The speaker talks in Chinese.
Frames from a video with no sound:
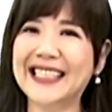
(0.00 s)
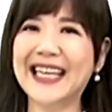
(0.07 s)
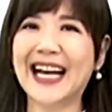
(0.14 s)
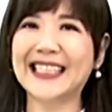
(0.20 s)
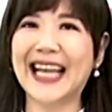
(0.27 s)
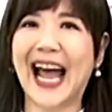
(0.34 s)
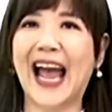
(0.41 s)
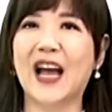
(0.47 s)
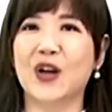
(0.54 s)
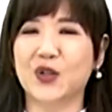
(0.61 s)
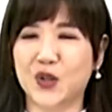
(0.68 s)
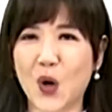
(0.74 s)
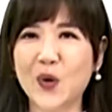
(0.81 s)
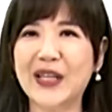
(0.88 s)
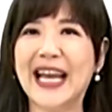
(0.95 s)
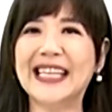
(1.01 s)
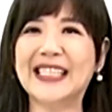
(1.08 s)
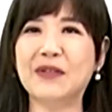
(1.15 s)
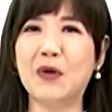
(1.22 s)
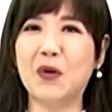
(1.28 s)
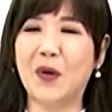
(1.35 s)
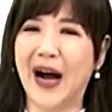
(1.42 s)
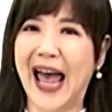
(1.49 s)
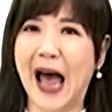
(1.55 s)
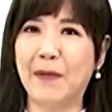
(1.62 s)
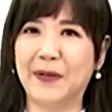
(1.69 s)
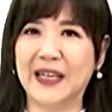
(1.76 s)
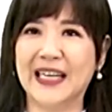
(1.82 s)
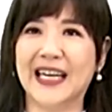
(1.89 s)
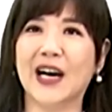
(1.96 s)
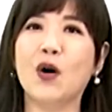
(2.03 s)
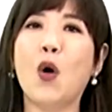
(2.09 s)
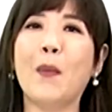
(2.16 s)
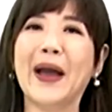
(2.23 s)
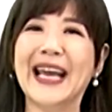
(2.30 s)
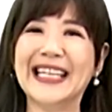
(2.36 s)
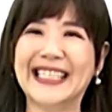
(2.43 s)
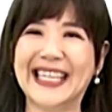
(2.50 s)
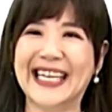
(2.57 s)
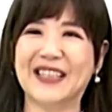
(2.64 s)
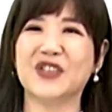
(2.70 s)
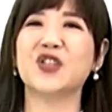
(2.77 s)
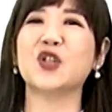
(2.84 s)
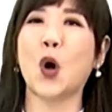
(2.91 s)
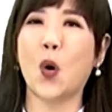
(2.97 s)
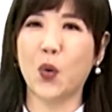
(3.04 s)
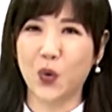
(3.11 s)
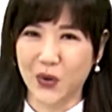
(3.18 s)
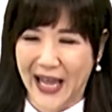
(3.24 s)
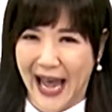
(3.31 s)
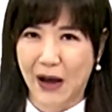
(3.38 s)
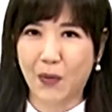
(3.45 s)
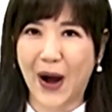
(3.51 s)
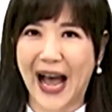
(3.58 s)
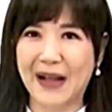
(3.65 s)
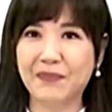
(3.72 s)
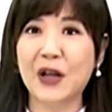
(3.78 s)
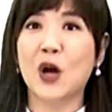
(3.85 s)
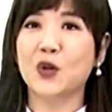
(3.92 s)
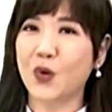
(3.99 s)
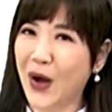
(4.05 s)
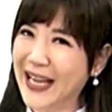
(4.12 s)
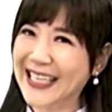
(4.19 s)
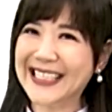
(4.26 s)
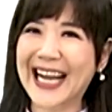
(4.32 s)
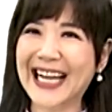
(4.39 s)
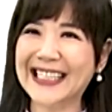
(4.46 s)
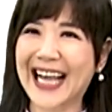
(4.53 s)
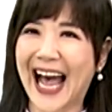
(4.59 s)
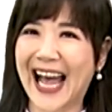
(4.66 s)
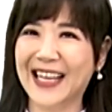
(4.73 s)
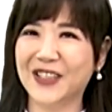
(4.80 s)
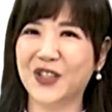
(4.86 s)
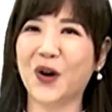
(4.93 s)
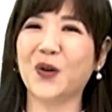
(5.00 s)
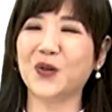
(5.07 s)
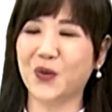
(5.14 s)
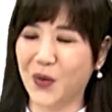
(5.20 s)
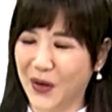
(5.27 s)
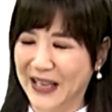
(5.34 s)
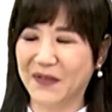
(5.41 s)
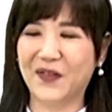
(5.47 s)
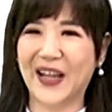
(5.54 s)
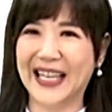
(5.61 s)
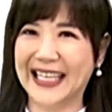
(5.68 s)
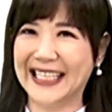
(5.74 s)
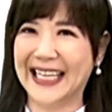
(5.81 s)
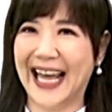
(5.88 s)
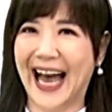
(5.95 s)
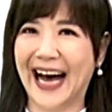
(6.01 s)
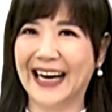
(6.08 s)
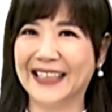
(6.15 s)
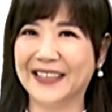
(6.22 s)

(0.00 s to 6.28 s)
下载中天新闻网 App，和我们一起守护台湾，多一个下载就多一分力量。